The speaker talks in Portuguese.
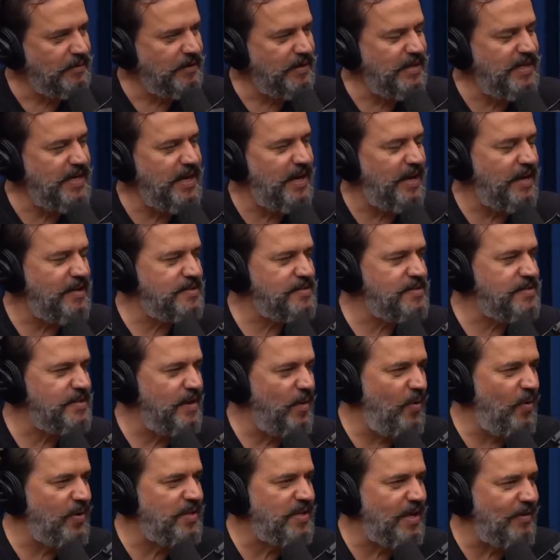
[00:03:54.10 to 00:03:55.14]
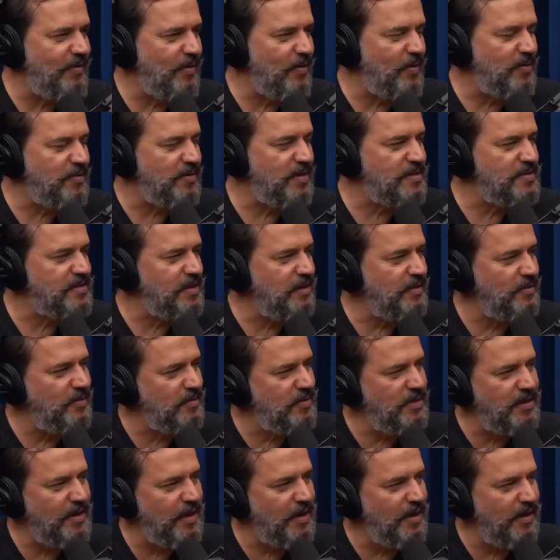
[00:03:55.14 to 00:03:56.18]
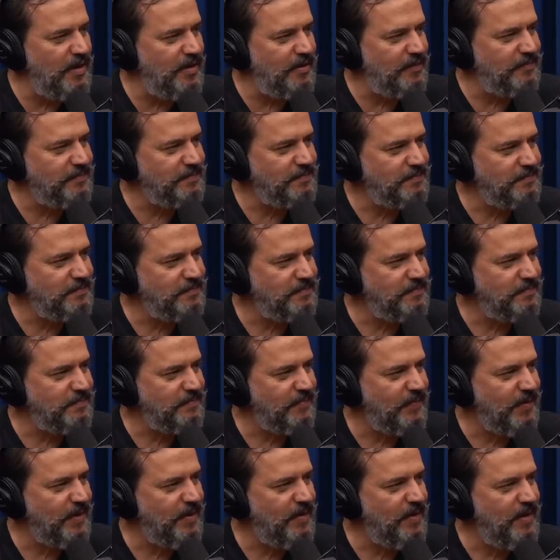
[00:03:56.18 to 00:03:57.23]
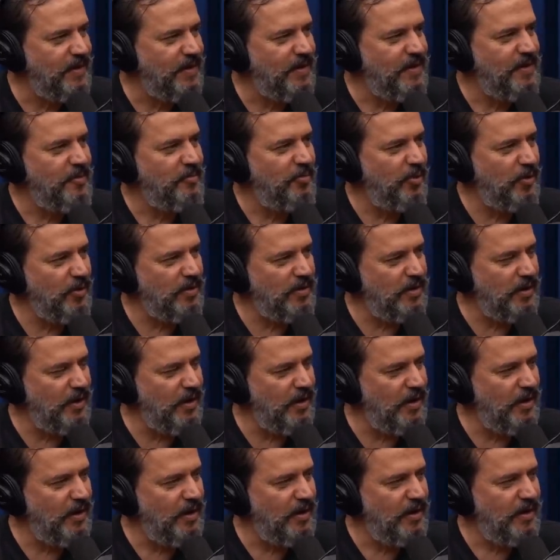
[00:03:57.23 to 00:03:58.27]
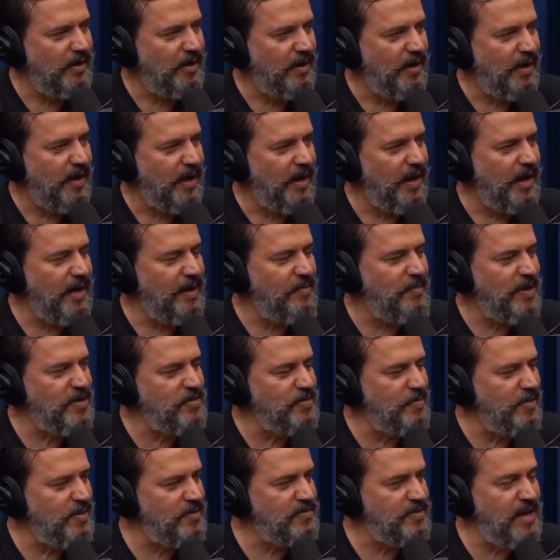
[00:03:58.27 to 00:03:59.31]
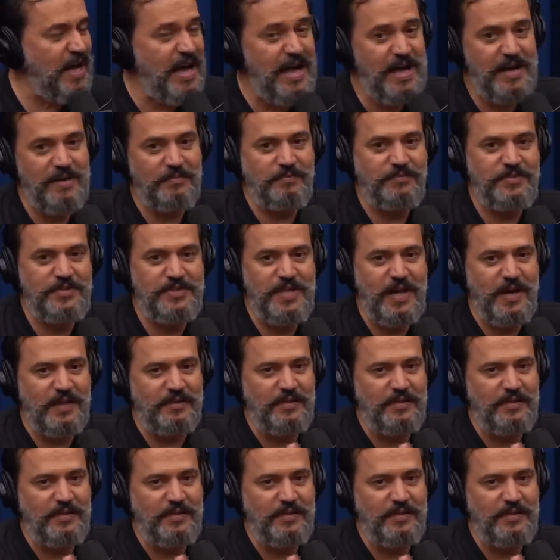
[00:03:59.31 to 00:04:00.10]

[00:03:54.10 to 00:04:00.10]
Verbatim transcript: em relação ao que estava acontecendo do que ele. Por quê? É mais ou menos. Ah, fizeram